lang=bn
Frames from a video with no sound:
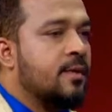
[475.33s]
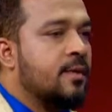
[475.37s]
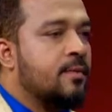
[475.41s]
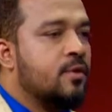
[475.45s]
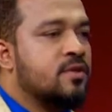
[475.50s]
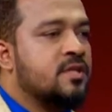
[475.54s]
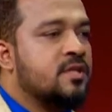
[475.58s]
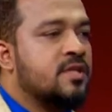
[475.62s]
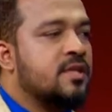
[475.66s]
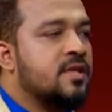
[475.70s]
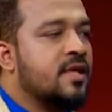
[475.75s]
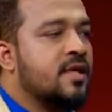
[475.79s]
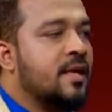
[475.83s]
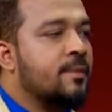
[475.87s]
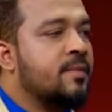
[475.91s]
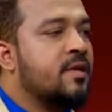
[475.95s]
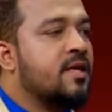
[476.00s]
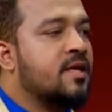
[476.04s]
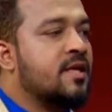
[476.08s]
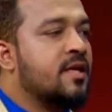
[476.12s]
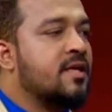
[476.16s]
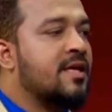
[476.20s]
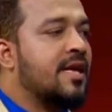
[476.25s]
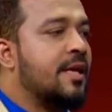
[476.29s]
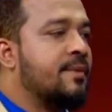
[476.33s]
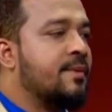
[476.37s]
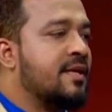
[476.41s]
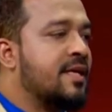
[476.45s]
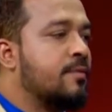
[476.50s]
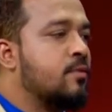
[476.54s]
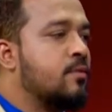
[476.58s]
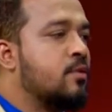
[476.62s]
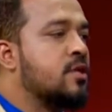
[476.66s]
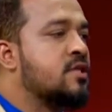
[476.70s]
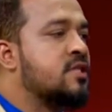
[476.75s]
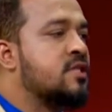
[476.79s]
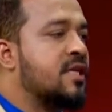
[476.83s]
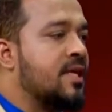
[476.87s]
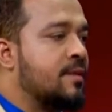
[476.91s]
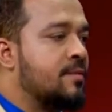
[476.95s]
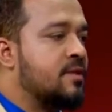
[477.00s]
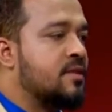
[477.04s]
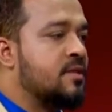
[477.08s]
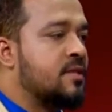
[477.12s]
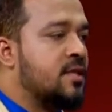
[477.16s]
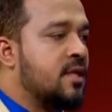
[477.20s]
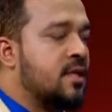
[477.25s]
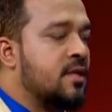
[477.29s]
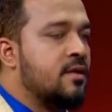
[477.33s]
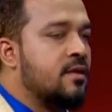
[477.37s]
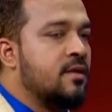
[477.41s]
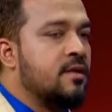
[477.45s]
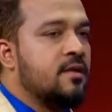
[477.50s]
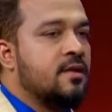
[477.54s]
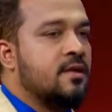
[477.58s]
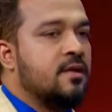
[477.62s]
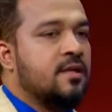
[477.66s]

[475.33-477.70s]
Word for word: এবং যিনি আমেরিকার ডায়াবেটিক বোর্ডের চেয়ারম্যান ছিলেন